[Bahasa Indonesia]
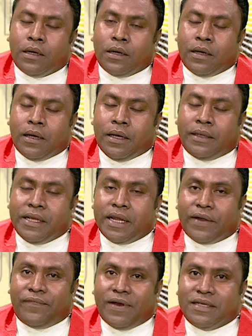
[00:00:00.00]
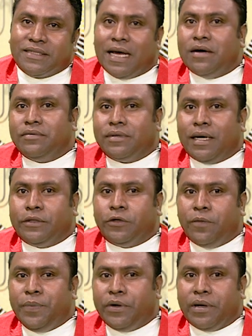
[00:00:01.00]
Ita nya saun ka
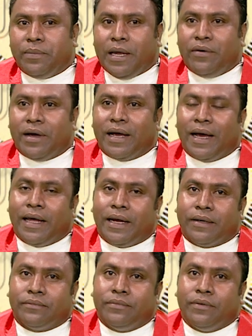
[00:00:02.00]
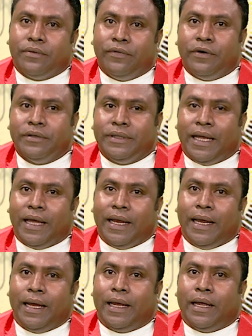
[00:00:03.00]
tópico ne behwa karak foti
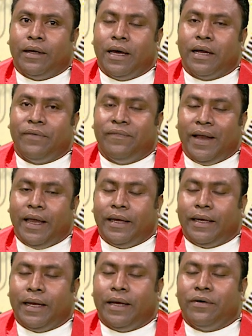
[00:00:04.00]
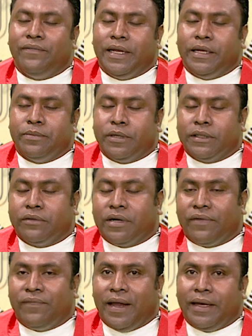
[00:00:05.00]
hene ka reflete, como ita buat atu
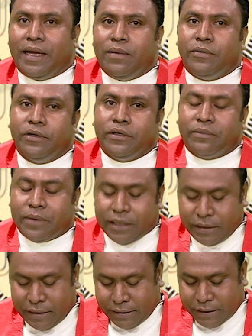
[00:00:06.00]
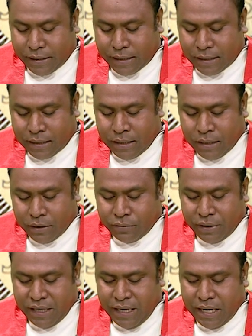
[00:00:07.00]
reflete hamoto ma ita
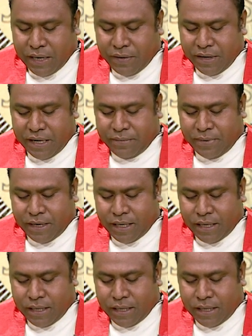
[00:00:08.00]
kolia konaba